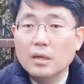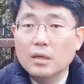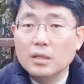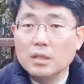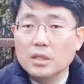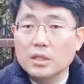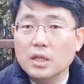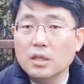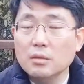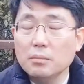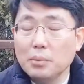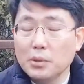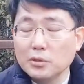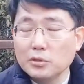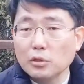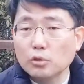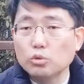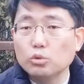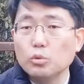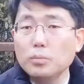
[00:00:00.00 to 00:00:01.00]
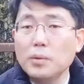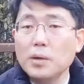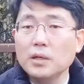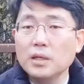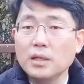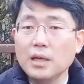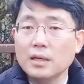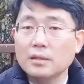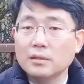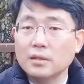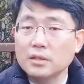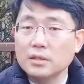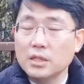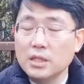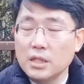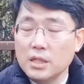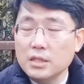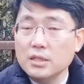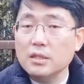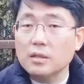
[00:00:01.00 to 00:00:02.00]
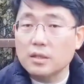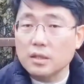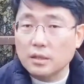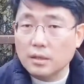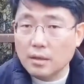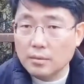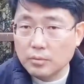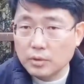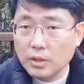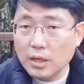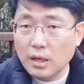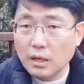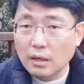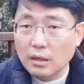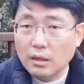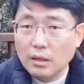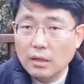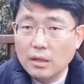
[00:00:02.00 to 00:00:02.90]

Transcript: 이제는 벌써 두 번이나 그런 일이 있었기 때문에